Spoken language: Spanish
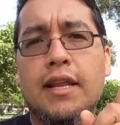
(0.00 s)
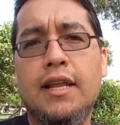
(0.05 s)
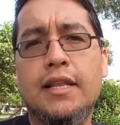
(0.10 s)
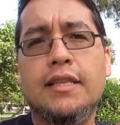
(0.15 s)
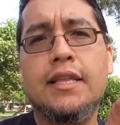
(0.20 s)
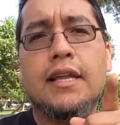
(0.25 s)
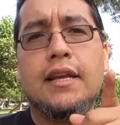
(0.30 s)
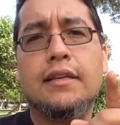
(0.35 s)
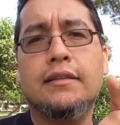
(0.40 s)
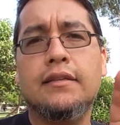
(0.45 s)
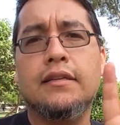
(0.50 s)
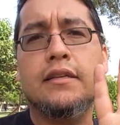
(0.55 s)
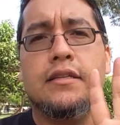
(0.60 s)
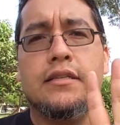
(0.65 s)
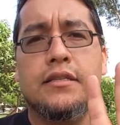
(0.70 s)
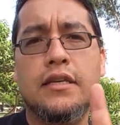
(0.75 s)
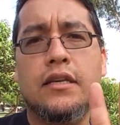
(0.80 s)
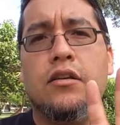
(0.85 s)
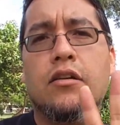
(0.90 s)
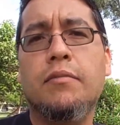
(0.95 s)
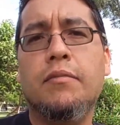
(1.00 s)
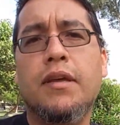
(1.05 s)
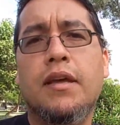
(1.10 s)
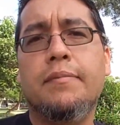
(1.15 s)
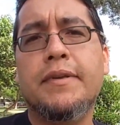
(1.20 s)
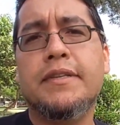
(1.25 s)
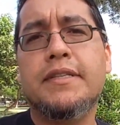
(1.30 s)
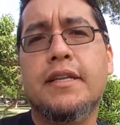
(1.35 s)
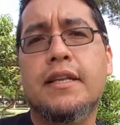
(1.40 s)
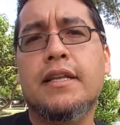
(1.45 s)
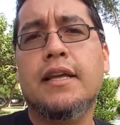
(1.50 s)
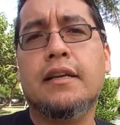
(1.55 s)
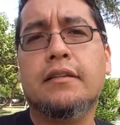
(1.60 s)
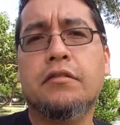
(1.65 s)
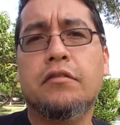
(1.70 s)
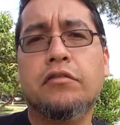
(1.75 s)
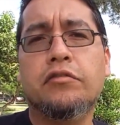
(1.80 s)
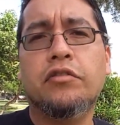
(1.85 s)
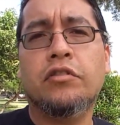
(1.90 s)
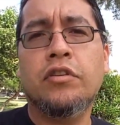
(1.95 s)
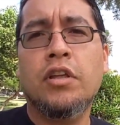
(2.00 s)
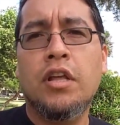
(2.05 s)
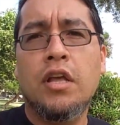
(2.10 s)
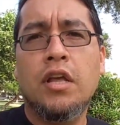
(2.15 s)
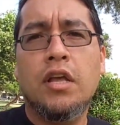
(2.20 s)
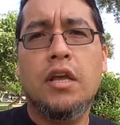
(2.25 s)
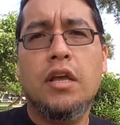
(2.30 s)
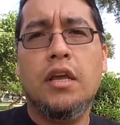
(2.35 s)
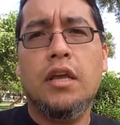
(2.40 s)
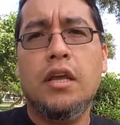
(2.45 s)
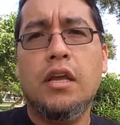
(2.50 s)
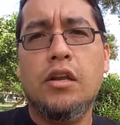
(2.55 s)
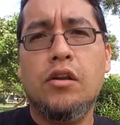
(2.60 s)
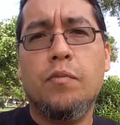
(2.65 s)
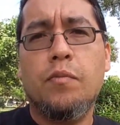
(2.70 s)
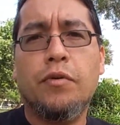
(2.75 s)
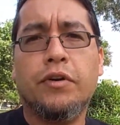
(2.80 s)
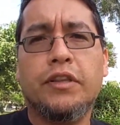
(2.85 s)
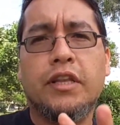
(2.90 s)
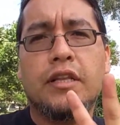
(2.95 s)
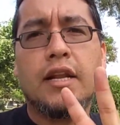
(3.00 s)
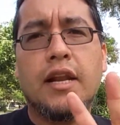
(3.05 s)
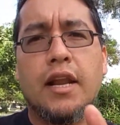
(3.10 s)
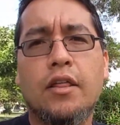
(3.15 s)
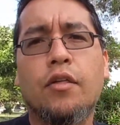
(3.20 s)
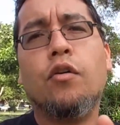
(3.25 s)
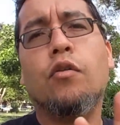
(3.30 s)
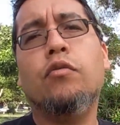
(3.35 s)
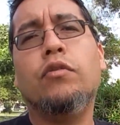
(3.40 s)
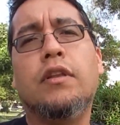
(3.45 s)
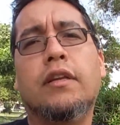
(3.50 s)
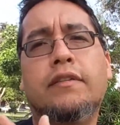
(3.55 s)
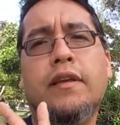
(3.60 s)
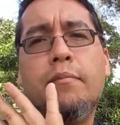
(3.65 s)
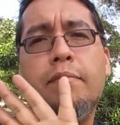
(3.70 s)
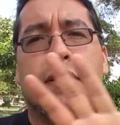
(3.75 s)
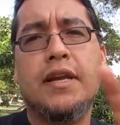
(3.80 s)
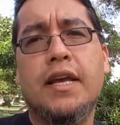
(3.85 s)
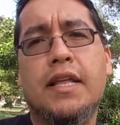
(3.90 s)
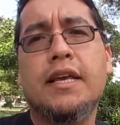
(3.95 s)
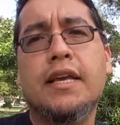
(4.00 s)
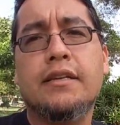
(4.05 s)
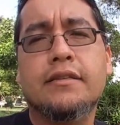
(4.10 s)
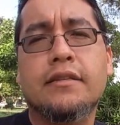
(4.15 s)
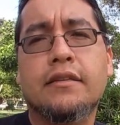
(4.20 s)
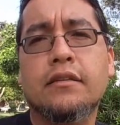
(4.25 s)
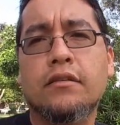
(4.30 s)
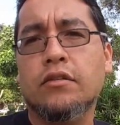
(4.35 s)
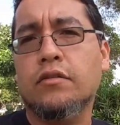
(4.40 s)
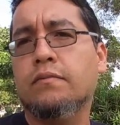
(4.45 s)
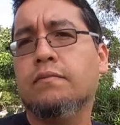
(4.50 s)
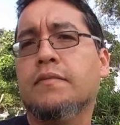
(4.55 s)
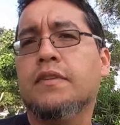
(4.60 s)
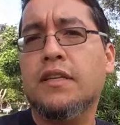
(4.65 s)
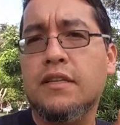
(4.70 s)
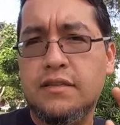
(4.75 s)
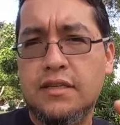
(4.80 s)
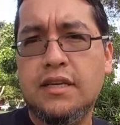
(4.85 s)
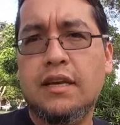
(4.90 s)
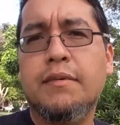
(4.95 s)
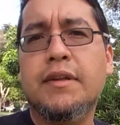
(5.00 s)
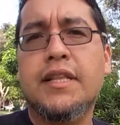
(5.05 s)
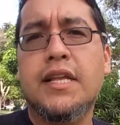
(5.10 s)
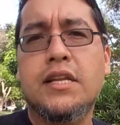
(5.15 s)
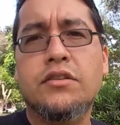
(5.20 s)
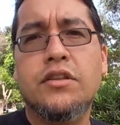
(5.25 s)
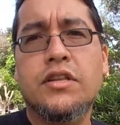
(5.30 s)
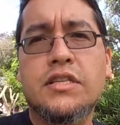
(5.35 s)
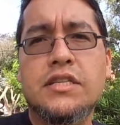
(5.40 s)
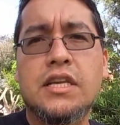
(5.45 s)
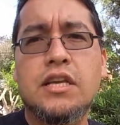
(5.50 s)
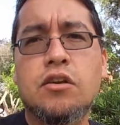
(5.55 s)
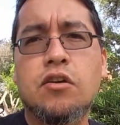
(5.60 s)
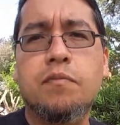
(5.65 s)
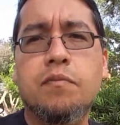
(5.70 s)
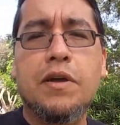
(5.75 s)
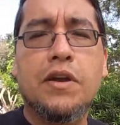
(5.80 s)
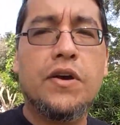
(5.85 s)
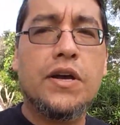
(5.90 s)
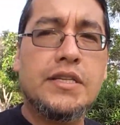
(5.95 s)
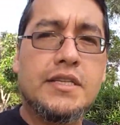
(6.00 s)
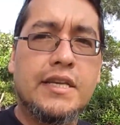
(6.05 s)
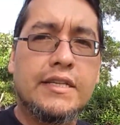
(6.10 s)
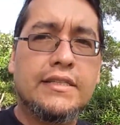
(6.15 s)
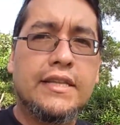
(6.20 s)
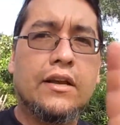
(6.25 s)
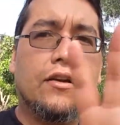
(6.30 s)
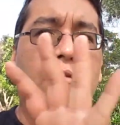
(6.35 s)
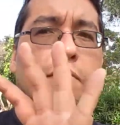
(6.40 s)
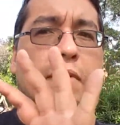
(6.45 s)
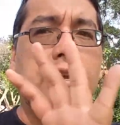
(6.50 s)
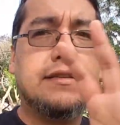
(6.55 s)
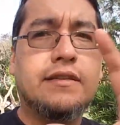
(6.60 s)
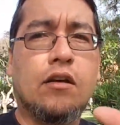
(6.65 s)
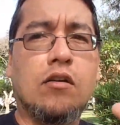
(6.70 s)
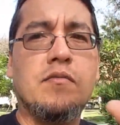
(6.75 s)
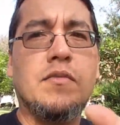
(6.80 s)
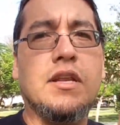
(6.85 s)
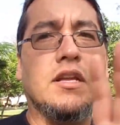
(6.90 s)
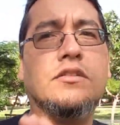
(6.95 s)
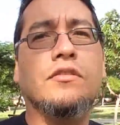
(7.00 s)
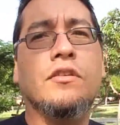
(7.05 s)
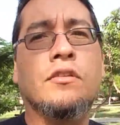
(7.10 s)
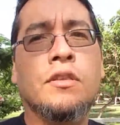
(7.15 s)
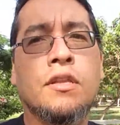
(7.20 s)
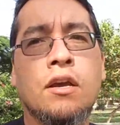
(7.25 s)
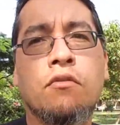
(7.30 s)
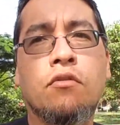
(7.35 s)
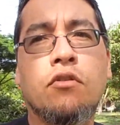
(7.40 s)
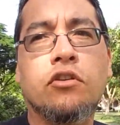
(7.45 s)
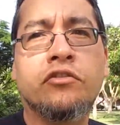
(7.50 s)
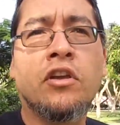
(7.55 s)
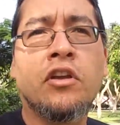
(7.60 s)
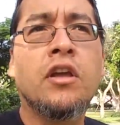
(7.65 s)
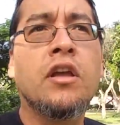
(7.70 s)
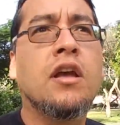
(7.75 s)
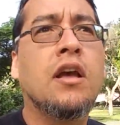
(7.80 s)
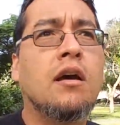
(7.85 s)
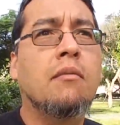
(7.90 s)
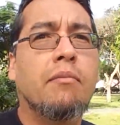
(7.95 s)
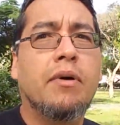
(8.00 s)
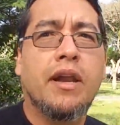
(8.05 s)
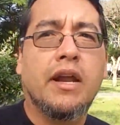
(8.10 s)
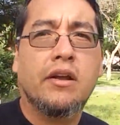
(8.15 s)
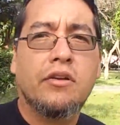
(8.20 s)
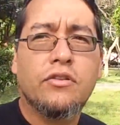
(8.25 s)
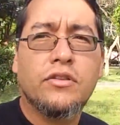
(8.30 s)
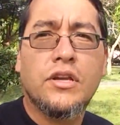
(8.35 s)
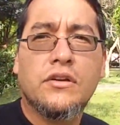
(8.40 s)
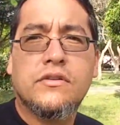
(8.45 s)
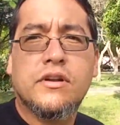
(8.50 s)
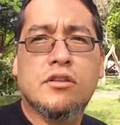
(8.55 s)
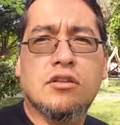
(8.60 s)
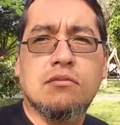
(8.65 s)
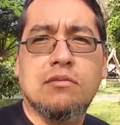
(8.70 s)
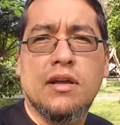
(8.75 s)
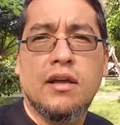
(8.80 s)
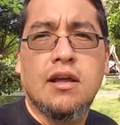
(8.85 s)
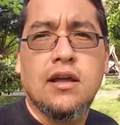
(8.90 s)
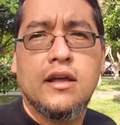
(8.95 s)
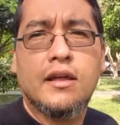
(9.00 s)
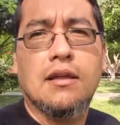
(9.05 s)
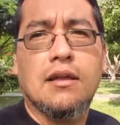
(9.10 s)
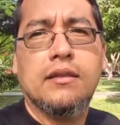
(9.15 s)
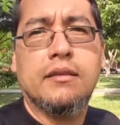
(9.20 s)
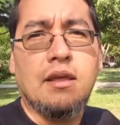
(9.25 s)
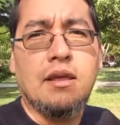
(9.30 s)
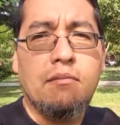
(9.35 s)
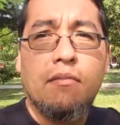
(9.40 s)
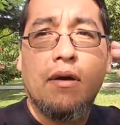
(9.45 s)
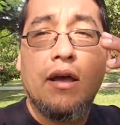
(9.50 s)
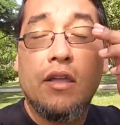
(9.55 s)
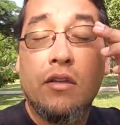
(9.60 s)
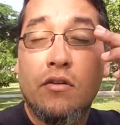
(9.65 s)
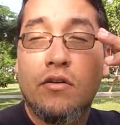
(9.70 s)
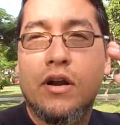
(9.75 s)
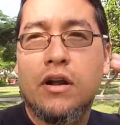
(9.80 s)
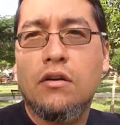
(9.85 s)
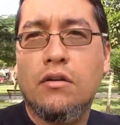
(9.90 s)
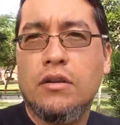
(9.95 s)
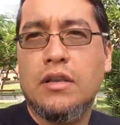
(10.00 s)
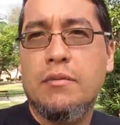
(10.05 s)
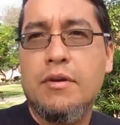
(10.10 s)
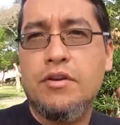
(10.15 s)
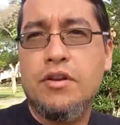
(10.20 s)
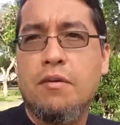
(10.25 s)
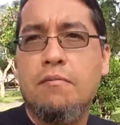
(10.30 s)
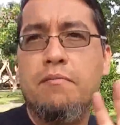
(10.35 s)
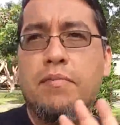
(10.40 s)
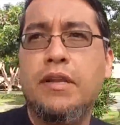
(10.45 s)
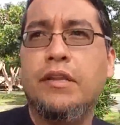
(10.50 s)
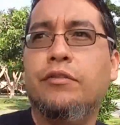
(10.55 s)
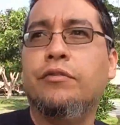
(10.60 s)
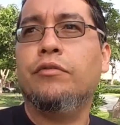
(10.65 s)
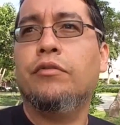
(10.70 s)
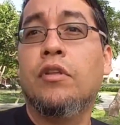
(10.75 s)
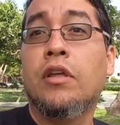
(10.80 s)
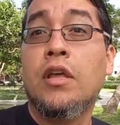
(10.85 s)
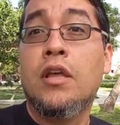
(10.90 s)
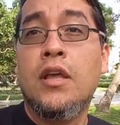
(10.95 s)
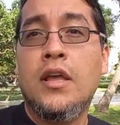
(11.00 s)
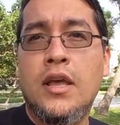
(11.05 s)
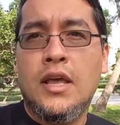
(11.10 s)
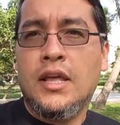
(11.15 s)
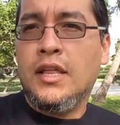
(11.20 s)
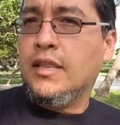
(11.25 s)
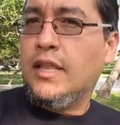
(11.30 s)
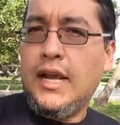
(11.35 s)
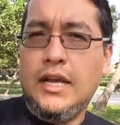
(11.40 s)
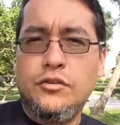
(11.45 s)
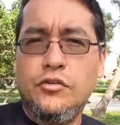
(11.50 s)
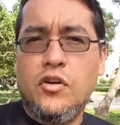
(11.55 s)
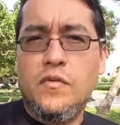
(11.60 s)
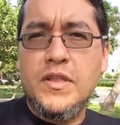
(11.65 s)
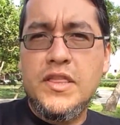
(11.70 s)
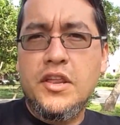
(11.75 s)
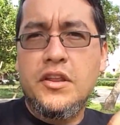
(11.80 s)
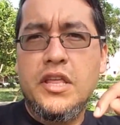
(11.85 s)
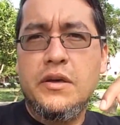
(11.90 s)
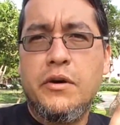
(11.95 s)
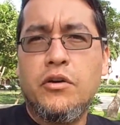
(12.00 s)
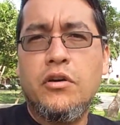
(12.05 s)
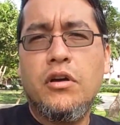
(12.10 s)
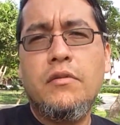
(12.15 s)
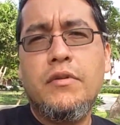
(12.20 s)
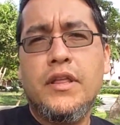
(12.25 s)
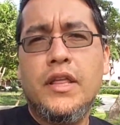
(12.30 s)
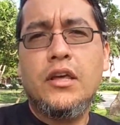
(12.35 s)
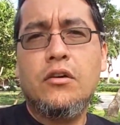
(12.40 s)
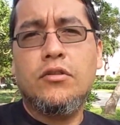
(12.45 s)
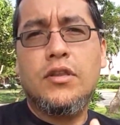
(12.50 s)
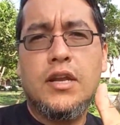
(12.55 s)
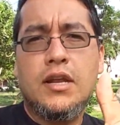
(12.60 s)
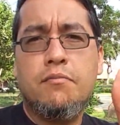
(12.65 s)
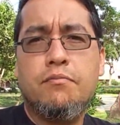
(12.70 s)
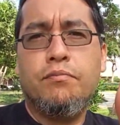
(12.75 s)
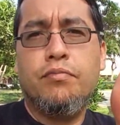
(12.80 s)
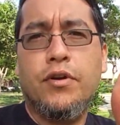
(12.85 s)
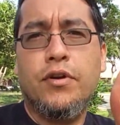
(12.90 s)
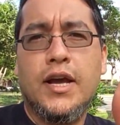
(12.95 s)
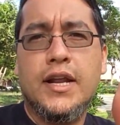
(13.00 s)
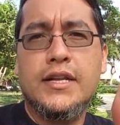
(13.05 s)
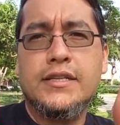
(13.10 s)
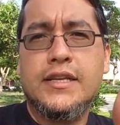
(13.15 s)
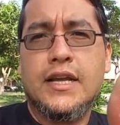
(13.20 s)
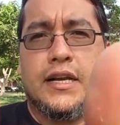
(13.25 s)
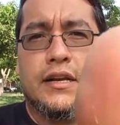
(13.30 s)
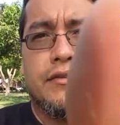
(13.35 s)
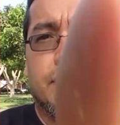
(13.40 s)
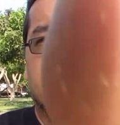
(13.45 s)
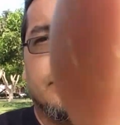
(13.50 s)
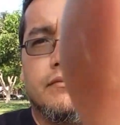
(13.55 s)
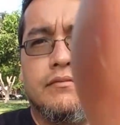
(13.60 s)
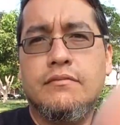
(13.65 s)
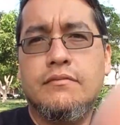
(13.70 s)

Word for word: delanteras tienen 5 megapíxeles de resolución y no por tener las dos juntas se amplía 10, no, se sigue manteniendo en 5 pero hace este, esta combinación de ángulos para que no tenga una toma de mayor, de mayor amplitud. Deja tus comentarios debajo del video, dale pulgares arriba,